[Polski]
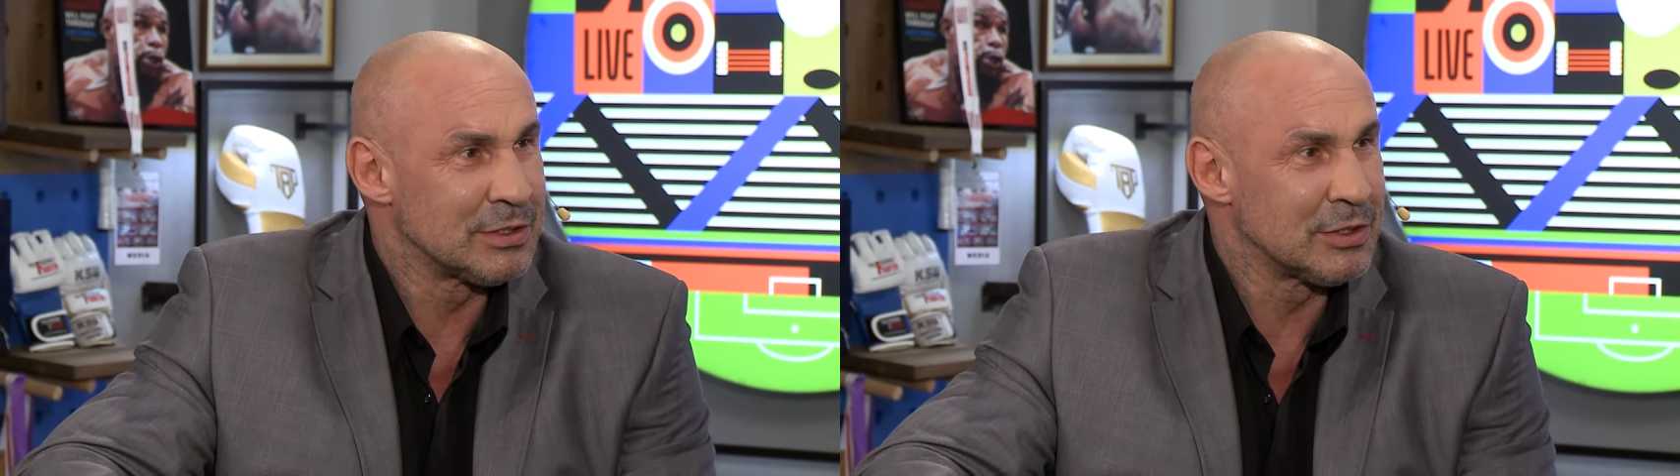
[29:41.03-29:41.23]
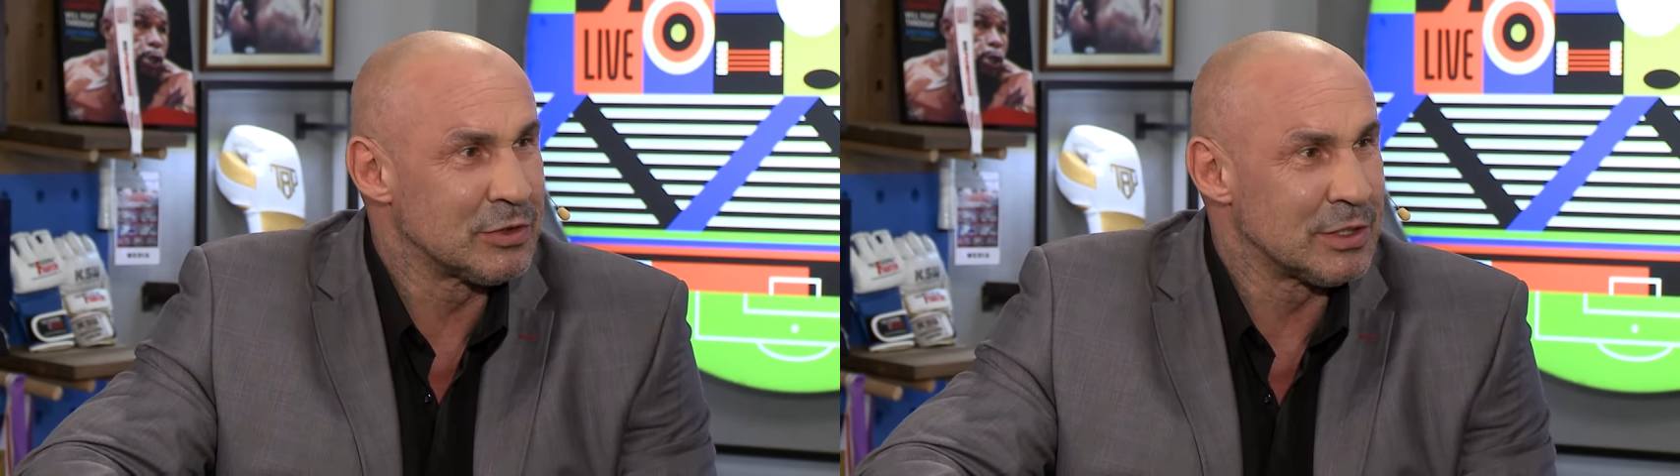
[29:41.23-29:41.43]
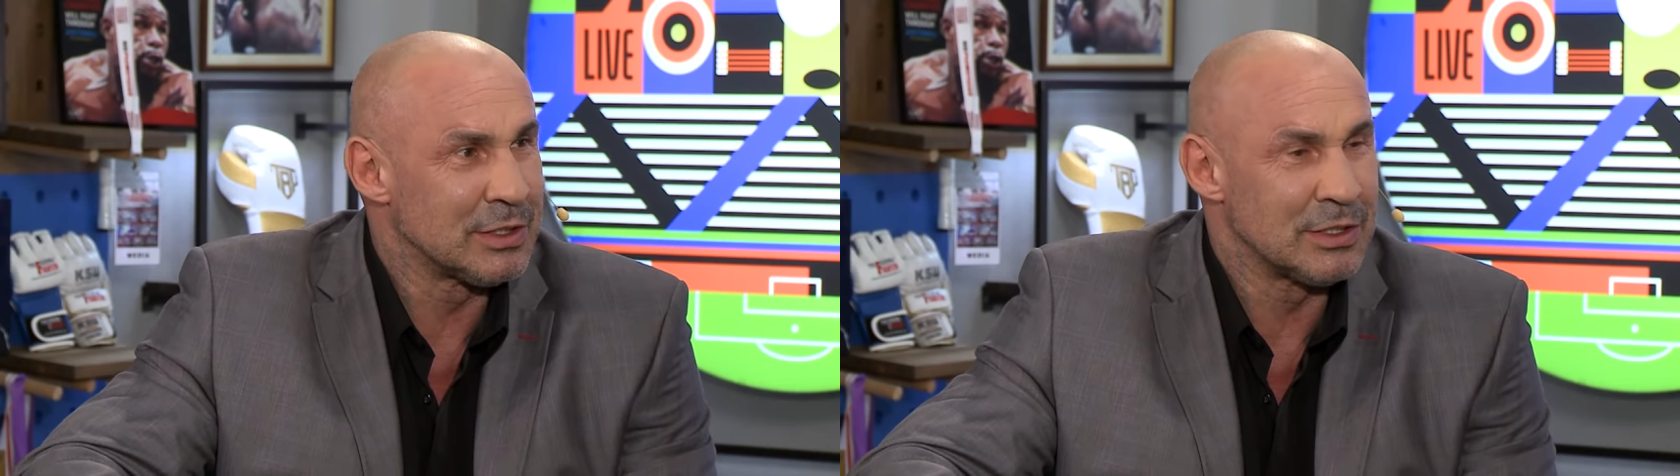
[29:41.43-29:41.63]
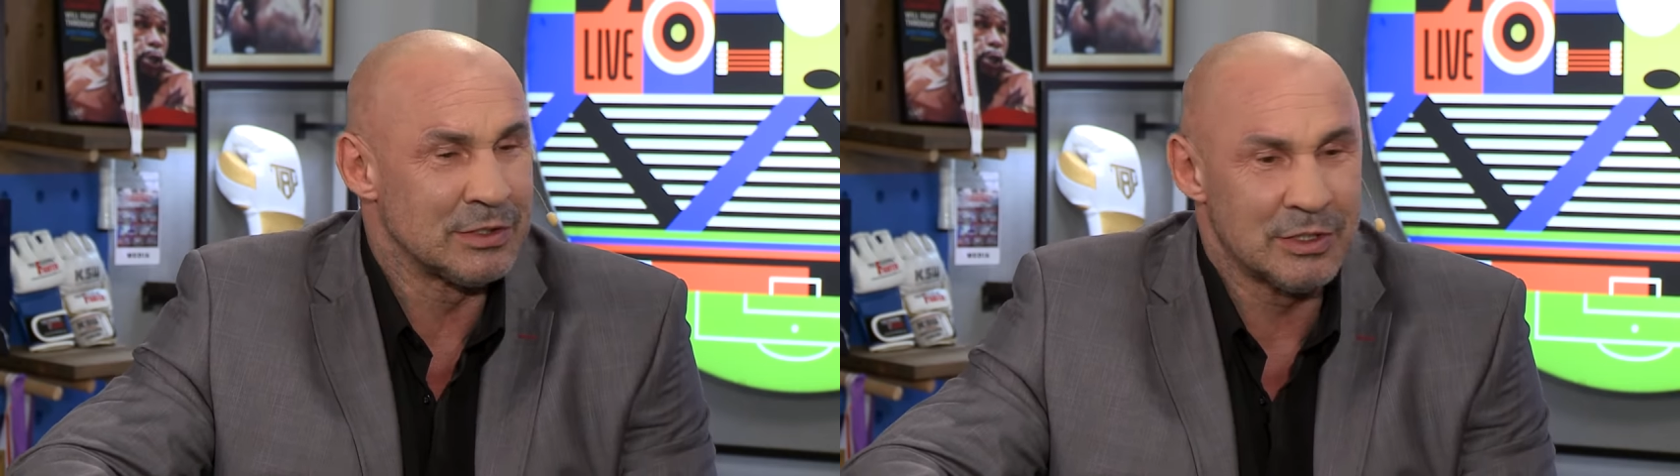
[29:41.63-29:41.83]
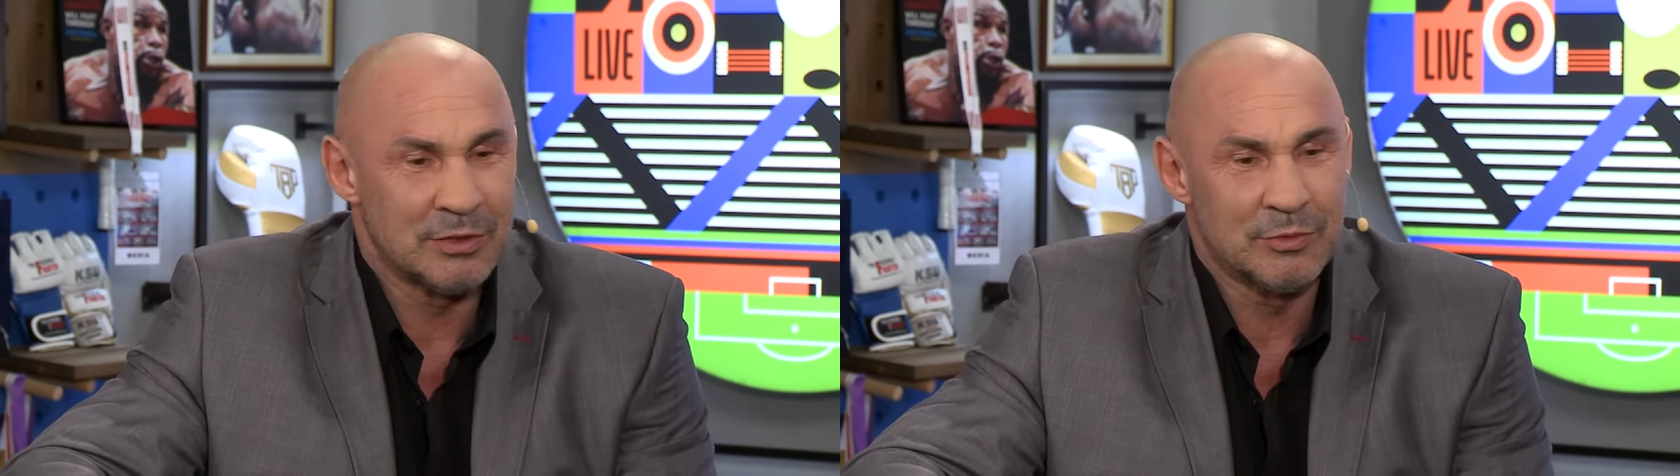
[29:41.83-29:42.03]

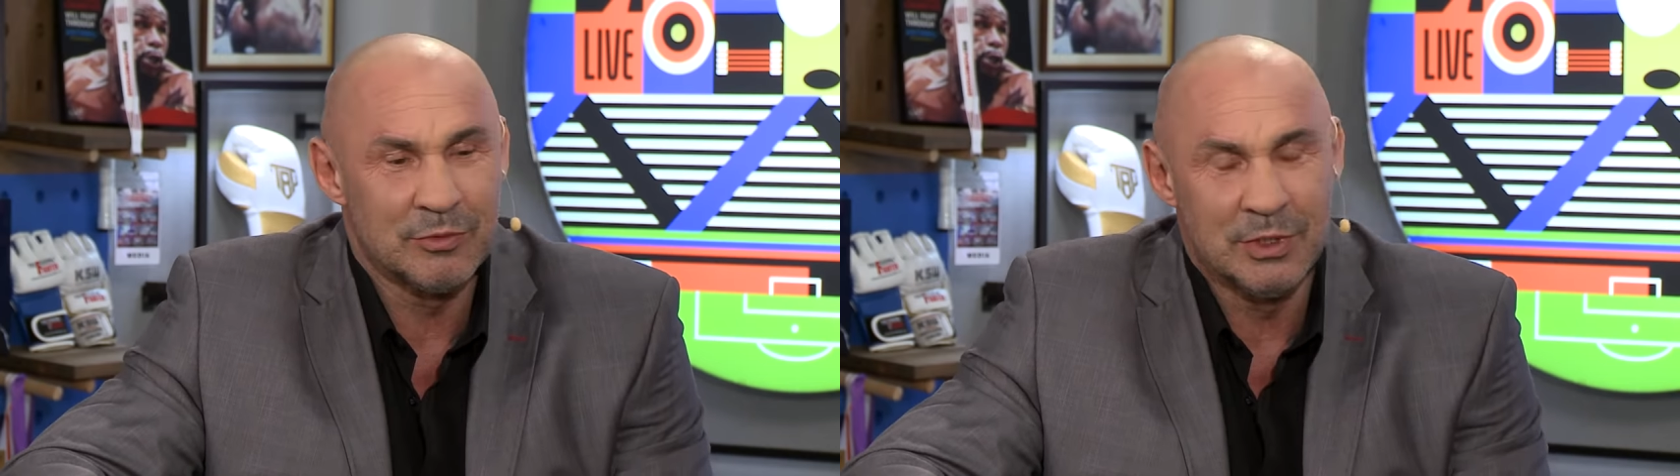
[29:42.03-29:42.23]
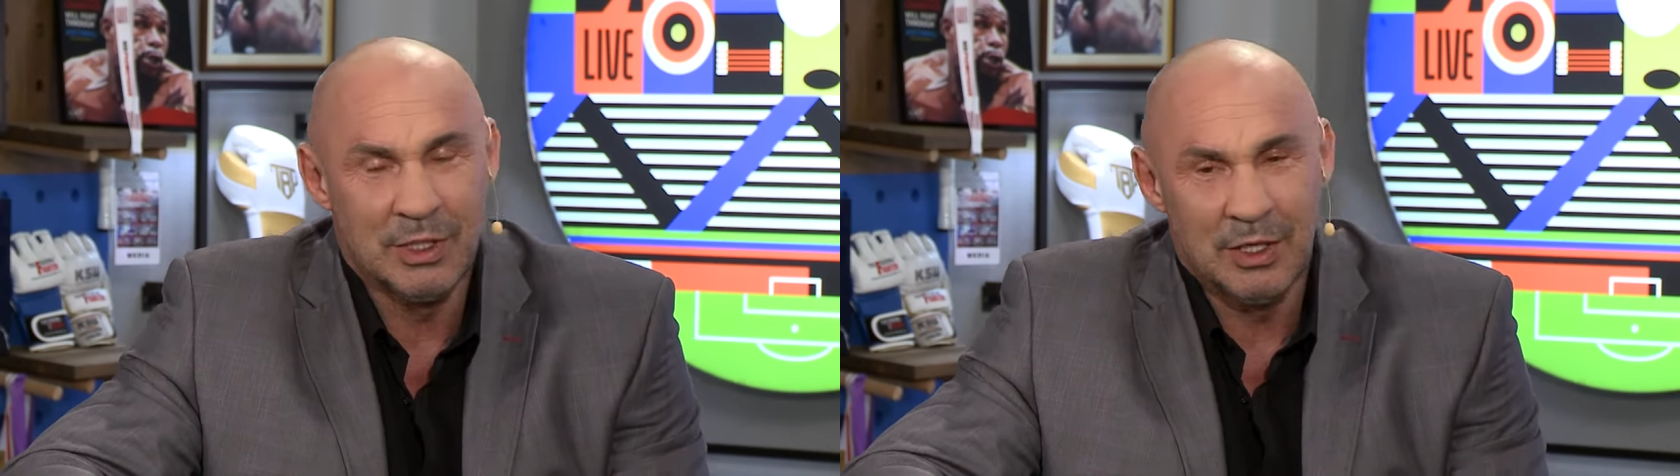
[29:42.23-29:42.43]
114 to był